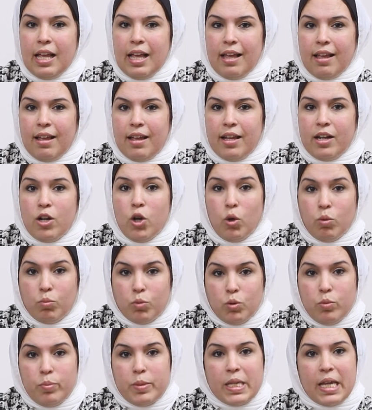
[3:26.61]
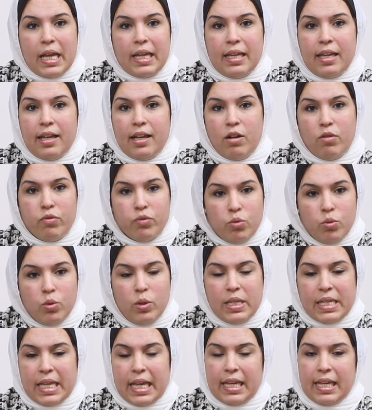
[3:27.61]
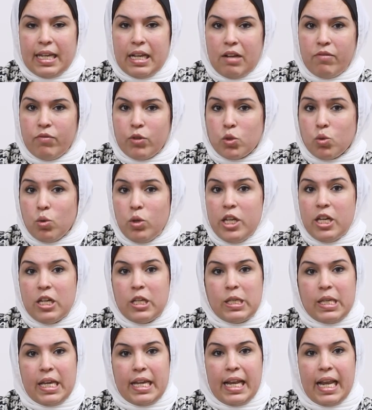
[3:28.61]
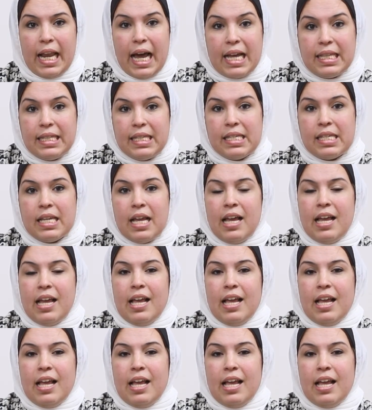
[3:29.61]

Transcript: آه، الحبوب زي الفول زي الفاصوليا زي العدس